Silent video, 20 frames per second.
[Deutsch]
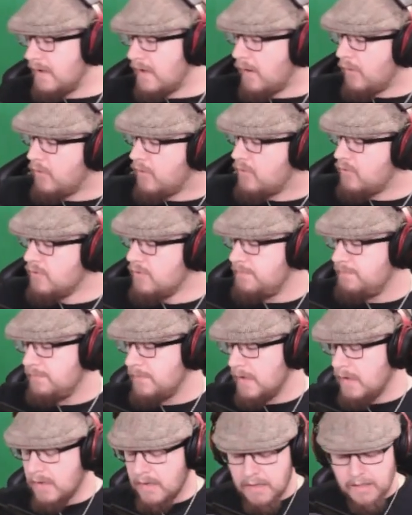auch cool.
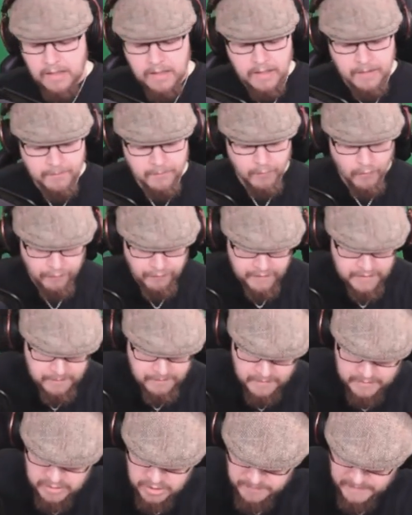Ähm, wo findet
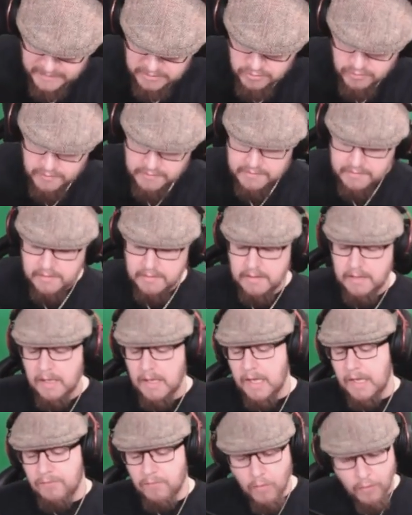man die Schwertschlüssel?
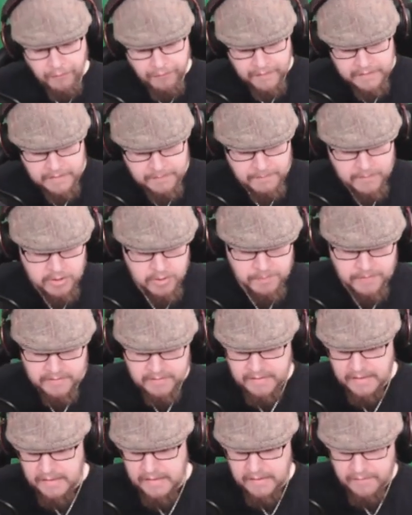Wo findet man
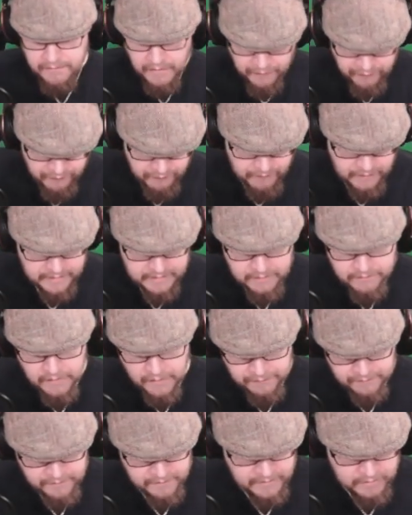spezielle Waffen? Welche
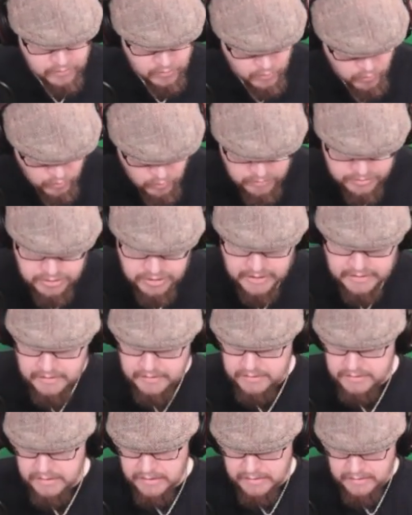Waffen sind gut? Steht,
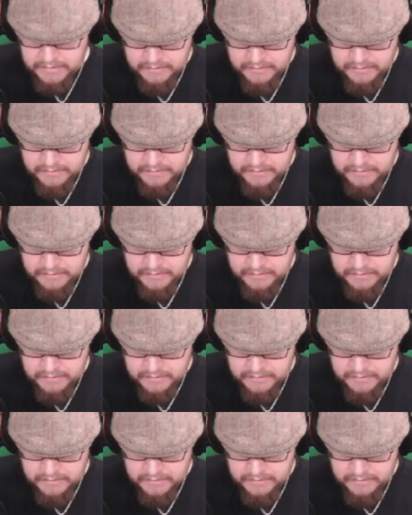steht hier